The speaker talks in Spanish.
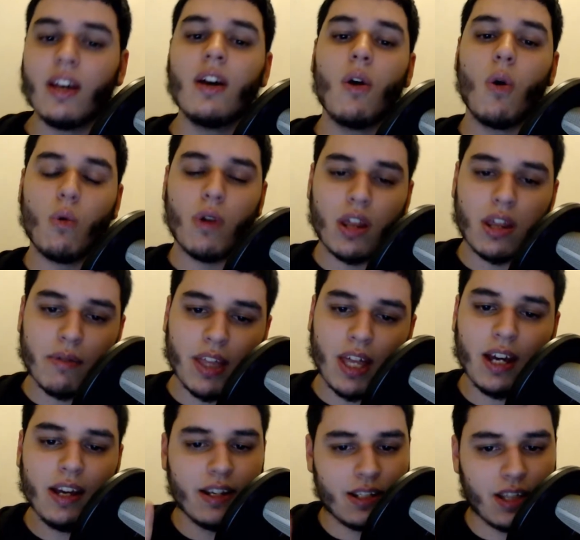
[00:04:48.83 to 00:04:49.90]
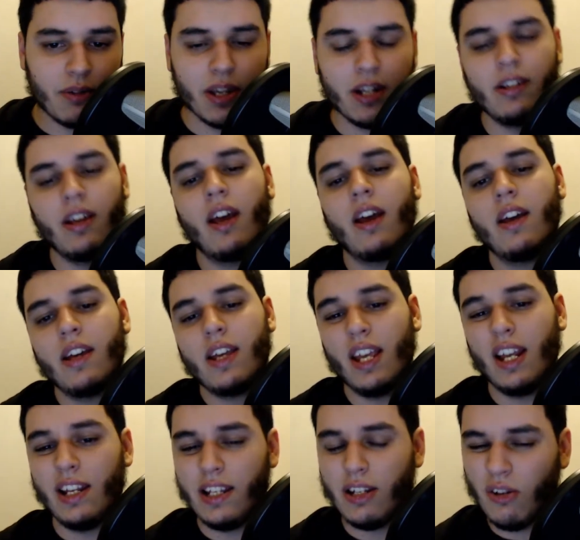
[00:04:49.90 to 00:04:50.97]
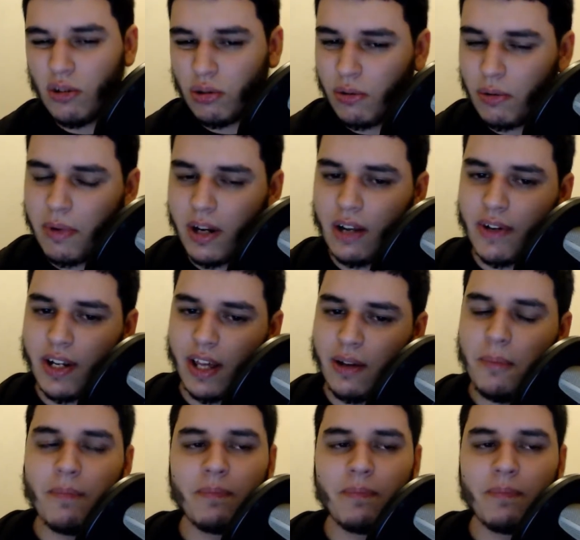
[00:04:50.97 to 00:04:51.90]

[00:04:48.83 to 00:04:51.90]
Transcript: una cerveza, está bien y no estuvo mal, la verdad.